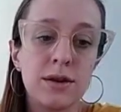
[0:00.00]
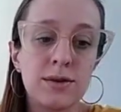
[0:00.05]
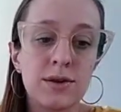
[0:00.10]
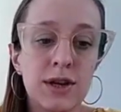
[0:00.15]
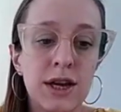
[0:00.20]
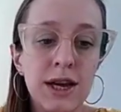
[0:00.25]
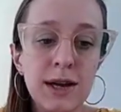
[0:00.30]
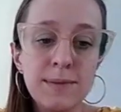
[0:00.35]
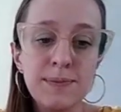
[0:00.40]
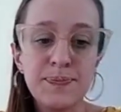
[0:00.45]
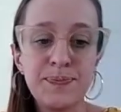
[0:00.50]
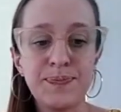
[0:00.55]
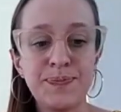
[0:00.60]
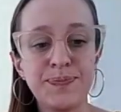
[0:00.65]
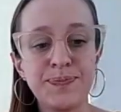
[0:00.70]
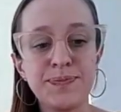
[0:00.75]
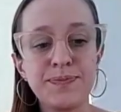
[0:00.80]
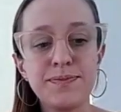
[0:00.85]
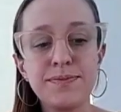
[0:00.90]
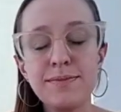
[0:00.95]
¿sí?
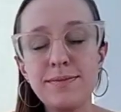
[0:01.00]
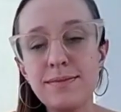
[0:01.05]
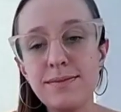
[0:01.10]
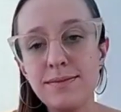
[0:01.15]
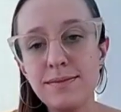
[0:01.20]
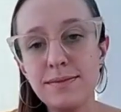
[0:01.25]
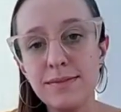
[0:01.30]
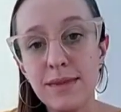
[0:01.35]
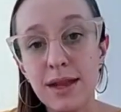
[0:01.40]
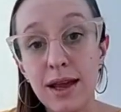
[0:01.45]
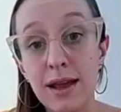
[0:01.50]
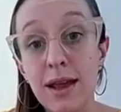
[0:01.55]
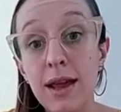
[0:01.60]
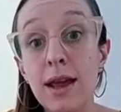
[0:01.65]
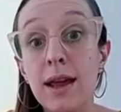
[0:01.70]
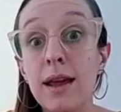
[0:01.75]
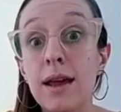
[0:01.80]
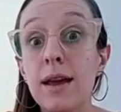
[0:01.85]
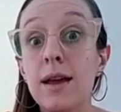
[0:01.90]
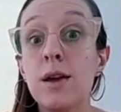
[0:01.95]

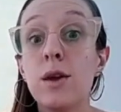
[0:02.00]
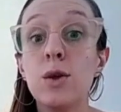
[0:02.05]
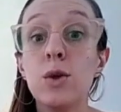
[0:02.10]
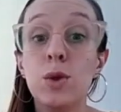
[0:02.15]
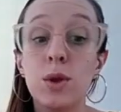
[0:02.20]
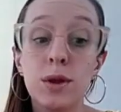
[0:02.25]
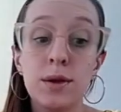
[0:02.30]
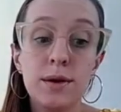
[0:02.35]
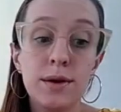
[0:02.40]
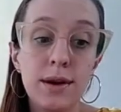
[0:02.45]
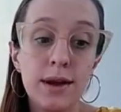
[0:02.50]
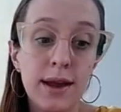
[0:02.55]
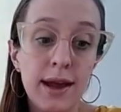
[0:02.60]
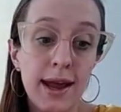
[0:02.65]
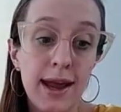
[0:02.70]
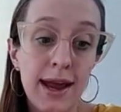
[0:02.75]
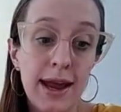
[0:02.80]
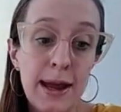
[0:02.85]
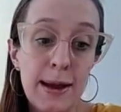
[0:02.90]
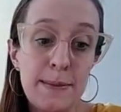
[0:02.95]
perfecto.
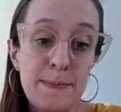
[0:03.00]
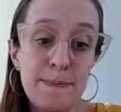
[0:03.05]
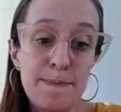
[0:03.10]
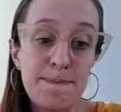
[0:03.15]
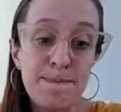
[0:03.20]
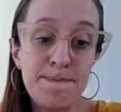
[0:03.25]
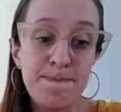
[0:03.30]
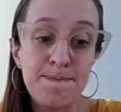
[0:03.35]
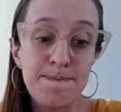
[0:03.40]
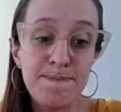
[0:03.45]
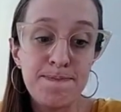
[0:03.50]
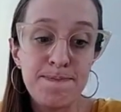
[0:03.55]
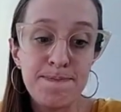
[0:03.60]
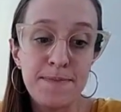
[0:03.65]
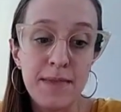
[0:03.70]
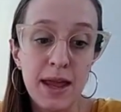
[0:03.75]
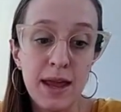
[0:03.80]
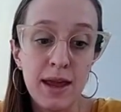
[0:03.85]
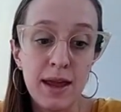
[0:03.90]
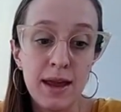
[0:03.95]
Em,
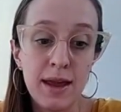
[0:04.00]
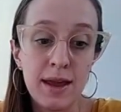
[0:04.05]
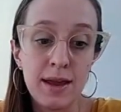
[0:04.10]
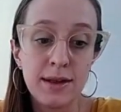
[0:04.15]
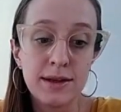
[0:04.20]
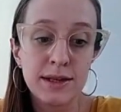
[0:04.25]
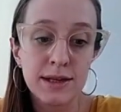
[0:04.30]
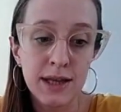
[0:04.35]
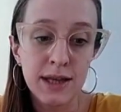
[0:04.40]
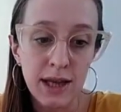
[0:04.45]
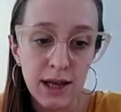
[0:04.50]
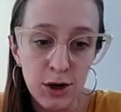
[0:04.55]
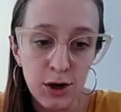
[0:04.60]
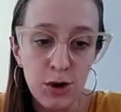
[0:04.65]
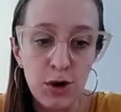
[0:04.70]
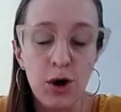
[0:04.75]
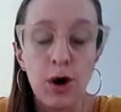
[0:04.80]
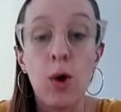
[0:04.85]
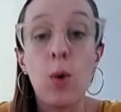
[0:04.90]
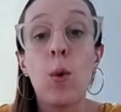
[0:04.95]

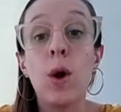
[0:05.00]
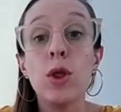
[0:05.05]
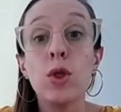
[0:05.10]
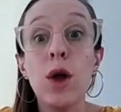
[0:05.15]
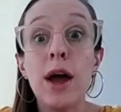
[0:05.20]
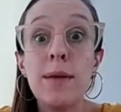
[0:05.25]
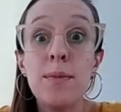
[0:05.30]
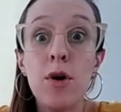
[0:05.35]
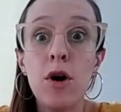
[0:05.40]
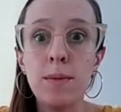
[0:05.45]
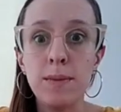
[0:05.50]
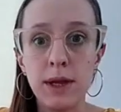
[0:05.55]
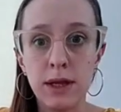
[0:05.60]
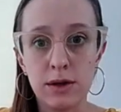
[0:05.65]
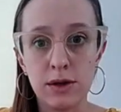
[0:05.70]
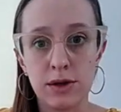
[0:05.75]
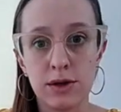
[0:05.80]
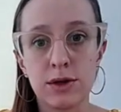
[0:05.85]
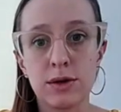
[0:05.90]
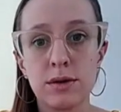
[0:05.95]
cinco. cuando hay
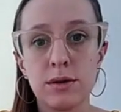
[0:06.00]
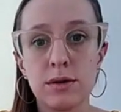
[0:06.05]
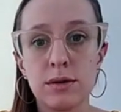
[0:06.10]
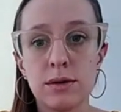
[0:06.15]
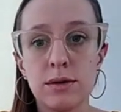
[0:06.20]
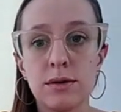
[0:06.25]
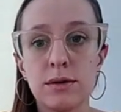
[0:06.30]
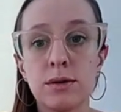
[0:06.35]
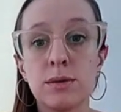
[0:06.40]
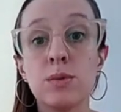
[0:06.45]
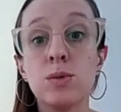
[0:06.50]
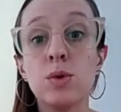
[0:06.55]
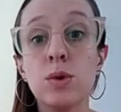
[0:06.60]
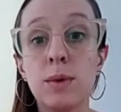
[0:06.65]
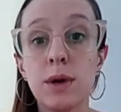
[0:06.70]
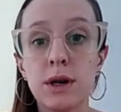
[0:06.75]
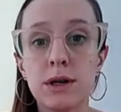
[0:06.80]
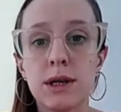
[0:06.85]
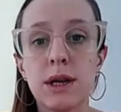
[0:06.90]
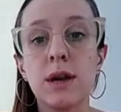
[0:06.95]
vómitos.
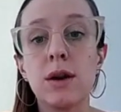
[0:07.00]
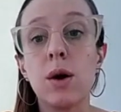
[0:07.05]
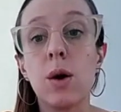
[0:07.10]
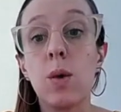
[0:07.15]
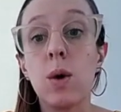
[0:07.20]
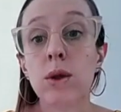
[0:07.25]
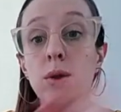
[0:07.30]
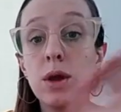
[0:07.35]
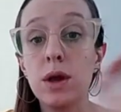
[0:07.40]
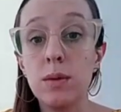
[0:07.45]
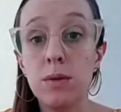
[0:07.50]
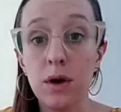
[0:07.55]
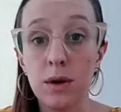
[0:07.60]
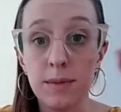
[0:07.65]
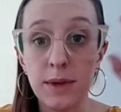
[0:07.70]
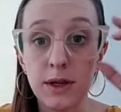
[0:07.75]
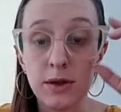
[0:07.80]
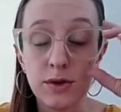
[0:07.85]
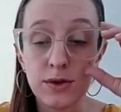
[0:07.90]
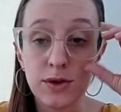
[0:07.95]
Número 5, cuando hay
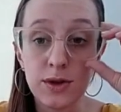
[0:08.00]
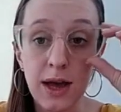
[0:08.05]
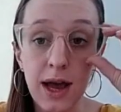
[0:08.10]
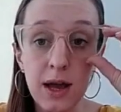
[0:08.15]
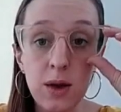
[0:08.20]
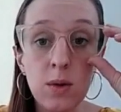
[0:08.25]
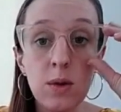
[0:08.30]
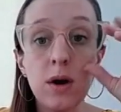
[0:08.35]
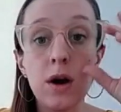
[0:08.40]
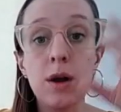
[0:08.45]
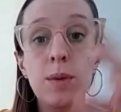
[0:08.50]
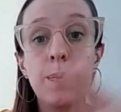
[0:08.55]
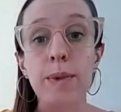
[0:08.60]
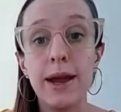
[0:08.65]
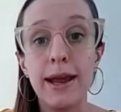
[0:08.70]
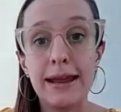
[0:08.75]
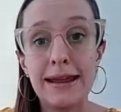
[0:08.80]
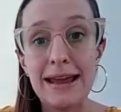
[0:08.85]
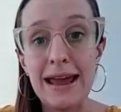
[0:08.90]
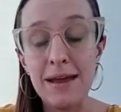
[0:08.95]
vómitos. Hay un golpe
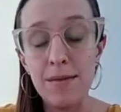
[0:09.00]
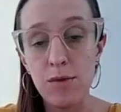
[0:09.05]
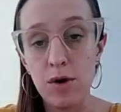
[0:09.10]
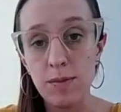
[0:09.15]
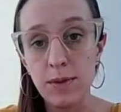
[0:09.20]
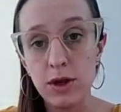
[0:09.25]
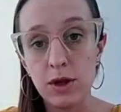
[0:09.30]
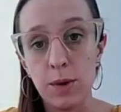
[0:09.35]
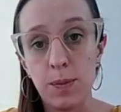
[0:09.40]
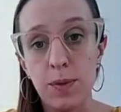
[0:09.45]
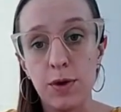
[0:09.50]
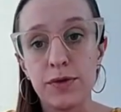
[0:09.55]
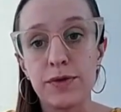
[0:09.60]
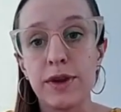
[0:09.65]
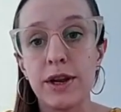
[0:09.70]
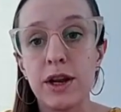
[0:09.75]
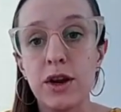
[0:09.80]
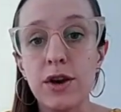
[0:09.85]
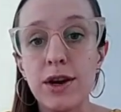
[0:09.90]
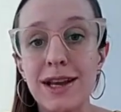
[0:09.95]
ah. y hay vómitos
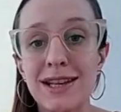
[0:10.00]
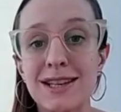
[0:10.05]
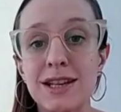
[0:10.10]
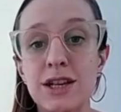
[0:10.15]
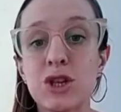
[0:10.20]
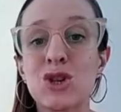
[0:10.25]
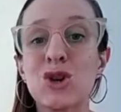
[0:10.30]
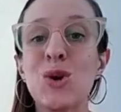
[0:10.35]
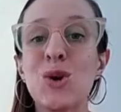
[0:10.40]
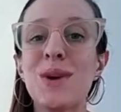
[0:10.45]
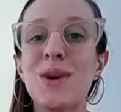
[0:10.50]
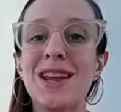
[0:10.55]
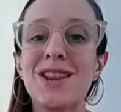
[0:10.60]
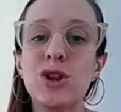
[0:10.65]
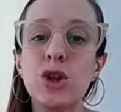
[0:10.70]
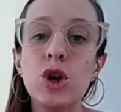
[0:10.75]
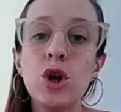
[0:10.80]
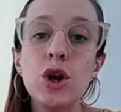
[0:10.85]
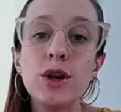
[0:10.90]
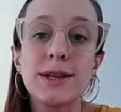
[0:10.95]
posteriores, sobre
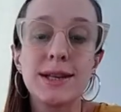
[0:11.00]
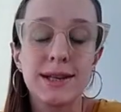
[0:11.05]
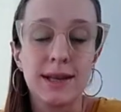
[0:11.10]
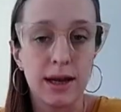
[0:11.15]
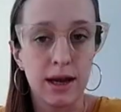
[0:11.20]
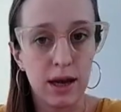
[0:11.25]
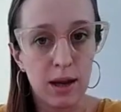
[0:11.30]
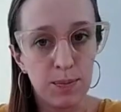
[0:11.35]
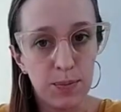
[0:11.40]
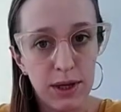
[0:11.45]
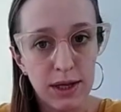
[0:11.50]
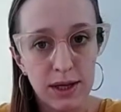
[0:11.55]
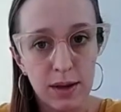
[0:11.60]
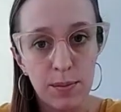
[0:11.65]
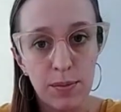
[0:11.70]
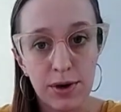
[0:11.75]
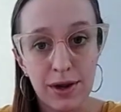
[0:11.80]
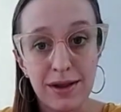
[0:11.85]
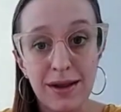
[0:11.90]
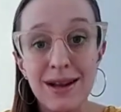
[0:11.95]
todo si se repiten,
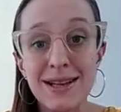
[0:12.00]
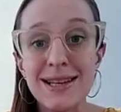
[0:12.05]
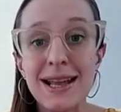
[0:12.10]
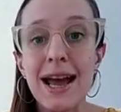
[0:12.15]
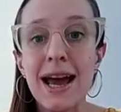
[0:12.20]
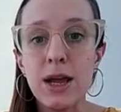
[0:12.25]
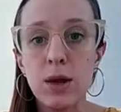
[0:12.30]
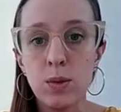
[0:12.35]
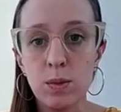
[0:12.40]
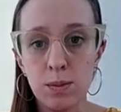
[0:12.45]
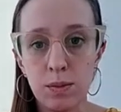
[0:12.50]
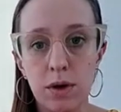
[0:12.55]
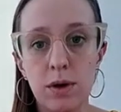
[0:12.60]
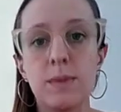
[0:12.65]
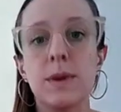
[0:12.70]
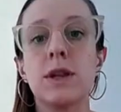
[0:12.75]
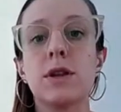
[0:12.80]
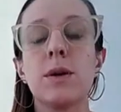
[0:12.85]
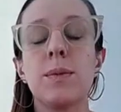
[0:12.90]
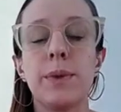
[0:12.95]
porque tal vez hay un
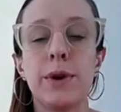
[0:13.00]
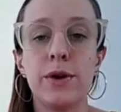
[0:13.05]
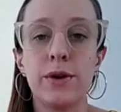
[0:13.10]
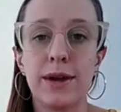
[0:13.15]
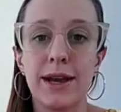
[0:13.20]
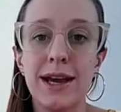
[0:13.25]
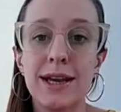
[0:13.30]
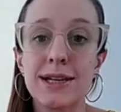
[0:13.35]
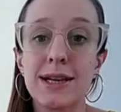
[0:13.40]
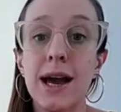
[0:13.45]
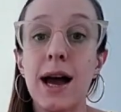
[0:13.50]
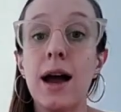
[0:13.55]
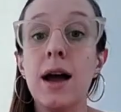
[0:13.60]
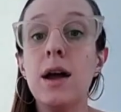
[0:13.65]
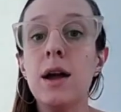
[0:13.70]
vómito, pero que haya